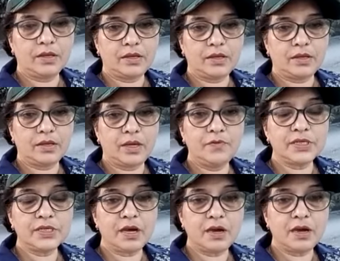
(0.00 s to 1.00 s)
कि वो किस
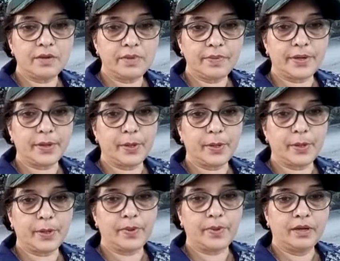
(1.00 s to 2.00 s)
हाल में बैठा हुआ
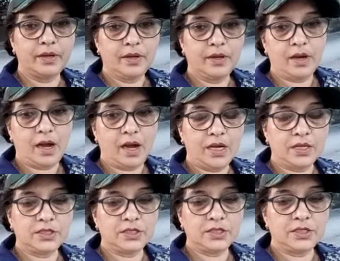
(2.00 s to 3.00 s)
है
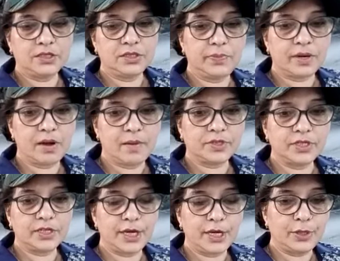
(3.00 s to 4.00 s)
आज जब मैं काम
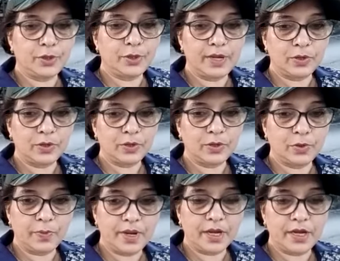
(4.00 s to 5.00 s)
से आई तो मैं ग्रुप
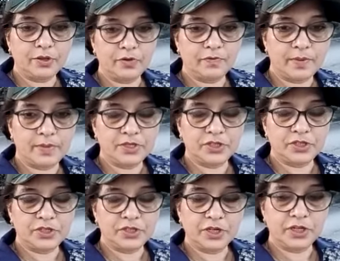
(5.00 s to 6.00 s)
में गई तो वहां मैं
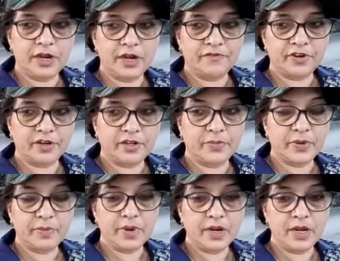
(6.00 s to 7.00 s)
जल्दी मैंने लेफ्ट कर दी मेरा
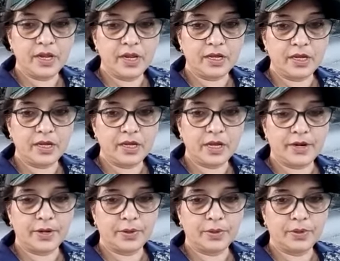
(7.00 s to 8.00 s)
मन नहीं किया
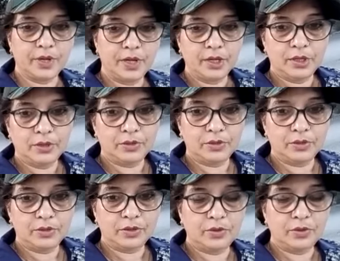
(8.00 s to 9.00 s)
बैठने को तो
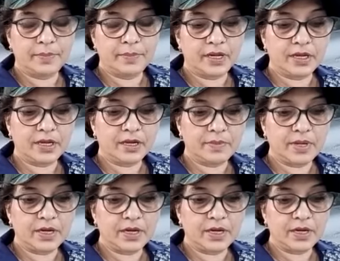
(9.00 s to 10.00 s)
मेरा मन किया कि मैं
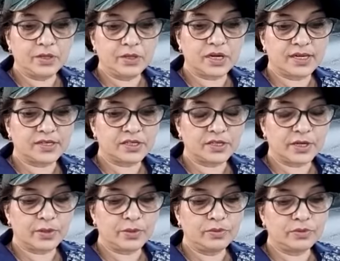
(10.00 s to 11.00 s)
ना थोड़ा सा रेस्ट कर
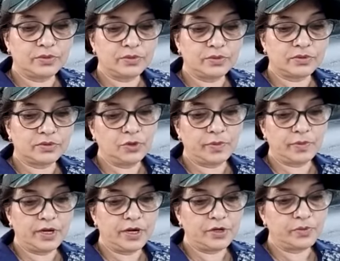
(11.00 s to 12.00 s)
लूँ सीधी होकर मैं
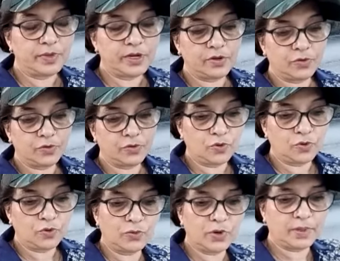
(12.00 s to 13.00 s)
लेट जाऊँ मैंने रूम अपना
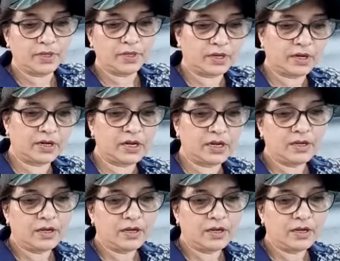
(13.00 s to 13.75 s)
पूरा बंद कर लिया